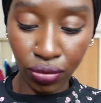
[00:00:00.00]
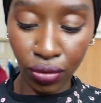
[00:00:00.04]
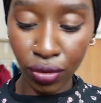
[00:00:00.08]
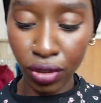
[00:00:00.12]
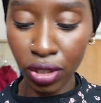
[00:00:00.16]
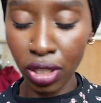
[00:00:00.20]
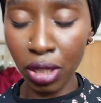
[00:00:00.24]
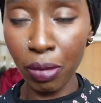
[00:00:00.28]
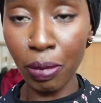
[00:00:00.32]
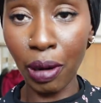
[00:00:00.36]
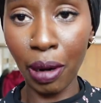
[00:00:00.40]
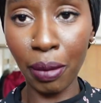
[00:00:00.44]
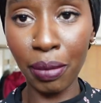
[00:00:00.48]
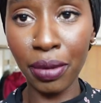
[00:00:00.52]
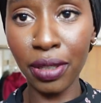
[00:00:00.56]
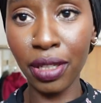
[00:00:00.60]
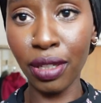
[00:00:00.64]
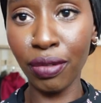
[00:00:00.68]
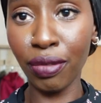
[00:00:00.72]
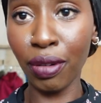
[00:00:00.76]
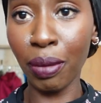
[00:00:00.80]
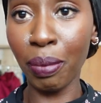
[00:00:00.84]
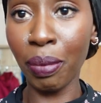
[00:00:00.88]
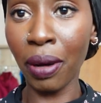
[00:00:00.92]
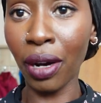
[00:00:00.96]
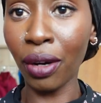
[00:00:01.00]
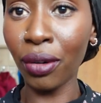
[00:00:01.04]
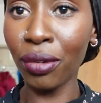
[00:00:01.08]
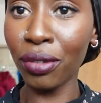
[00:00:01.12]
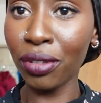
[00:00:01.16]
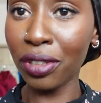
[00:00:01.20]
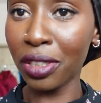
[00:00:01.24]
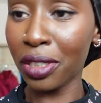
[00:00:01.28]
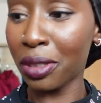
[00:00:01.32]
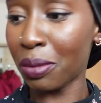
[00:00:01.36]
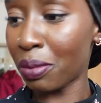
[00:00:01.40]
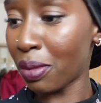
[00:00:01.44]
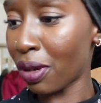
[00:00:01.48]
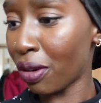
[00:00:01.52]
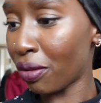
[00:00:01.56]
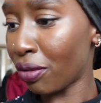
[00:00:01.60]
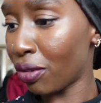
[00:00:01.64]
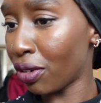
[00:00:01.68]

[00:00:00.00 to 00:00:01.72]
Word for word: von dem habe ich die Verpackung nicht mehr,